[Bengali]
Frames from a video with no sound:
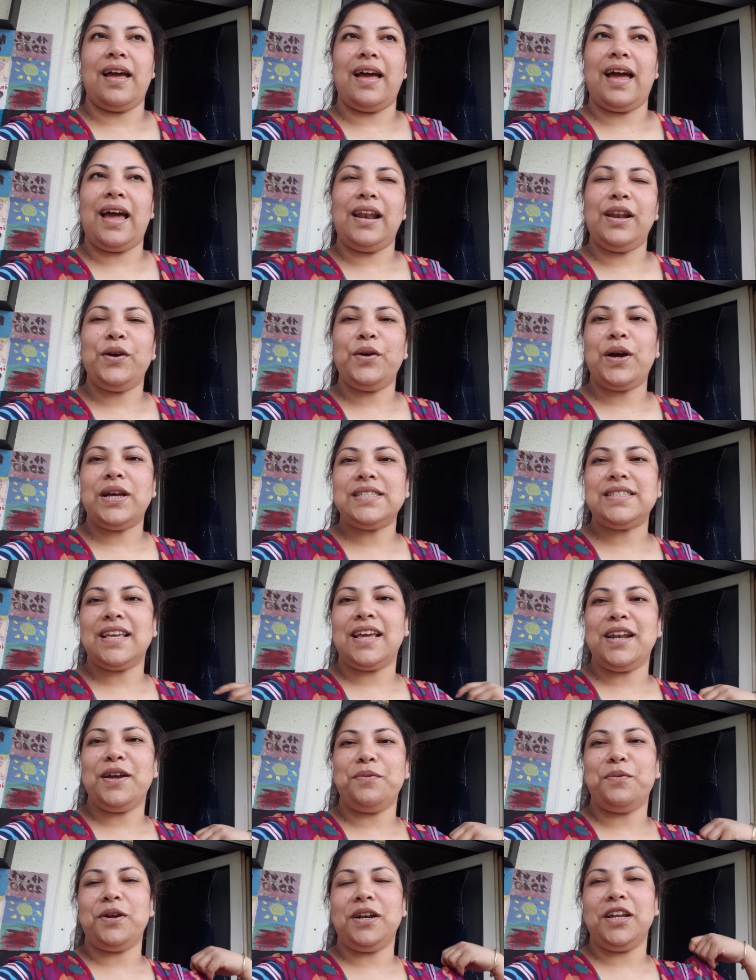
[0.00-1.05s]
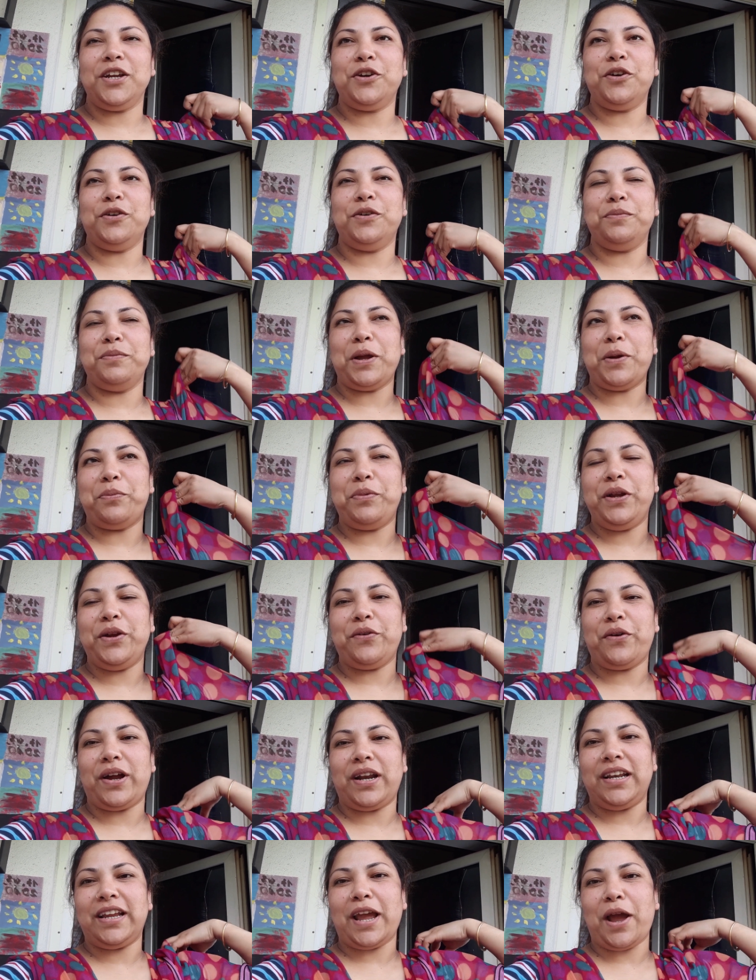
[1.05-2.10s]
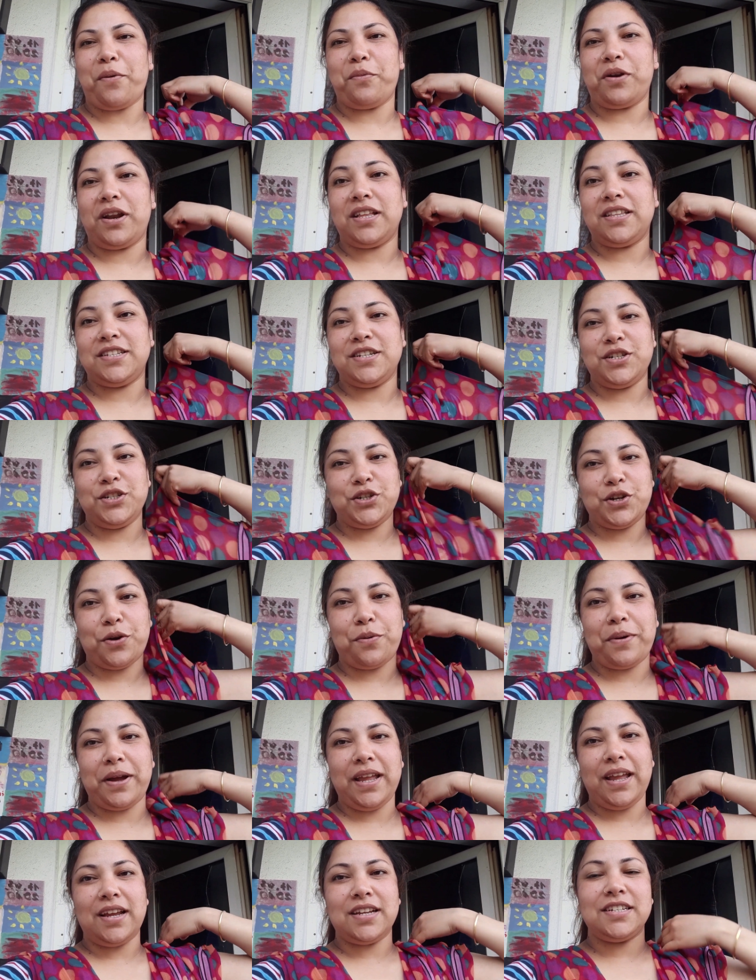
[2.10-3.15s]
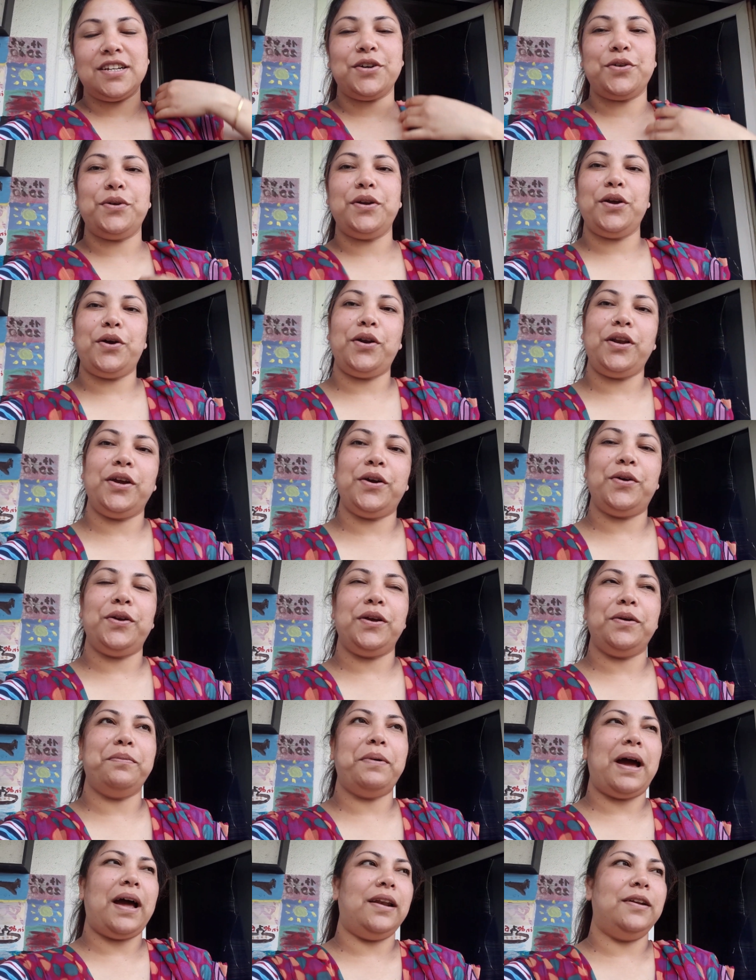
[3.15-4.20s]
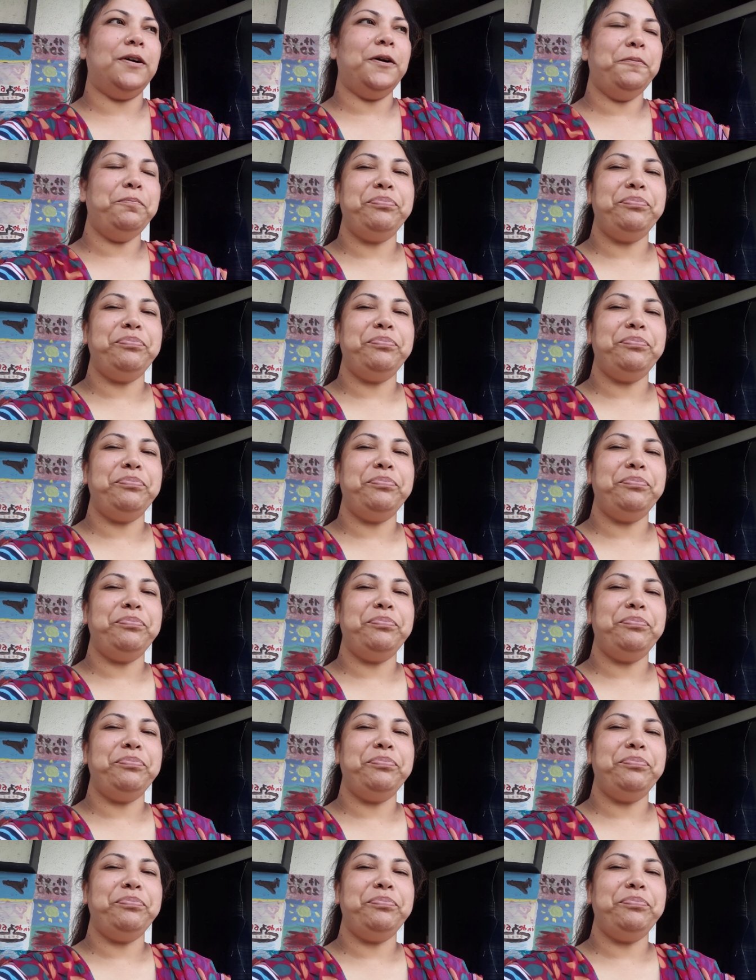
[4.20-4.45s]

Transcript: হ্যালো আসসালামু আলাইকুম এভরিওয়ান কেমন আছেন সবাই আশা করি অনেক অনেক ভালো